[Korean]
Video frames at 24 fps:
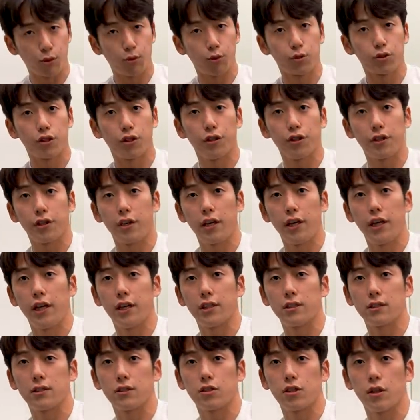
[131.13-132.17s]
보통 저는
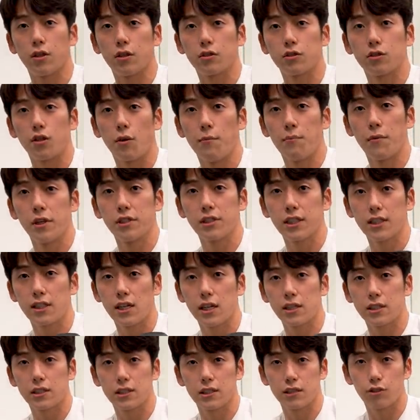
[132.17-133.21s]
이 전면
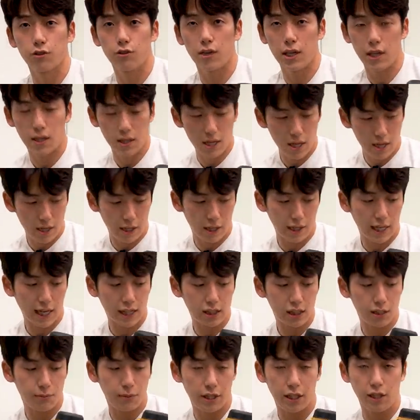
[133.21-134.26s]
삼각근과 이
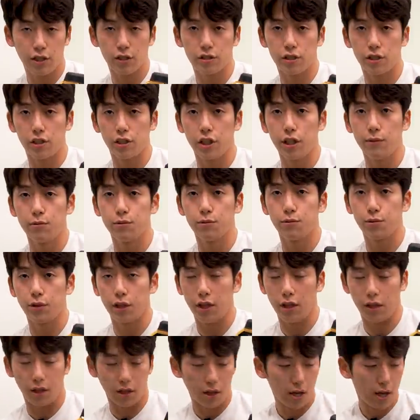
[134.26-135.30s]
가슴이 이어지는 이
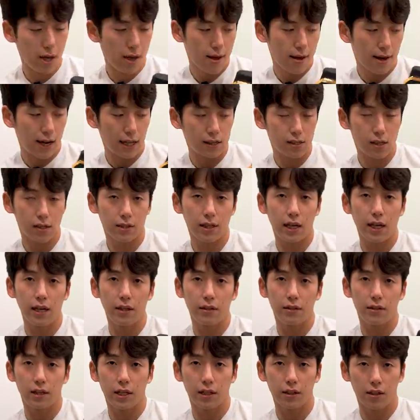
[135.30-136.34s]
부분이 가장
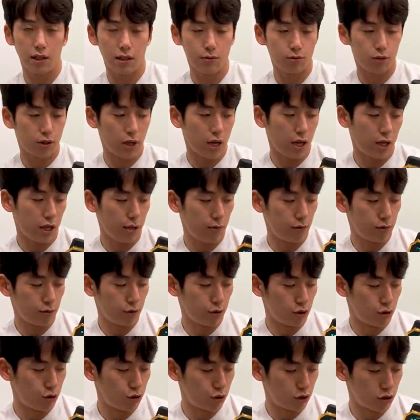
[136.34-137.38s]
타이트하기 때문에 이
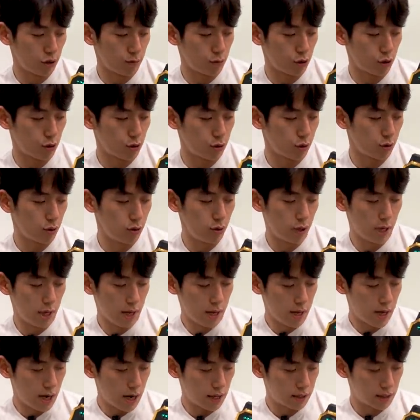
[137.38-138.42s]
부분을 중점적으로
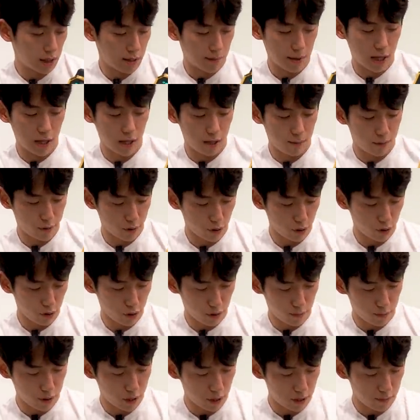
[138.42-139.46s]
항상 많이
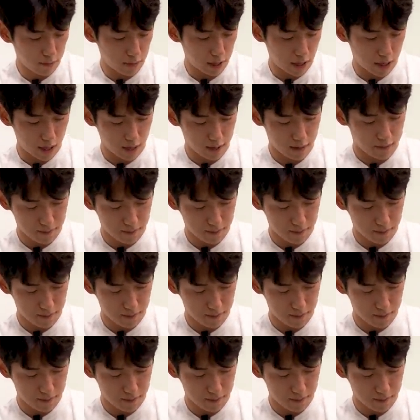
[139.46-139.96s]
풀어주는 편입니다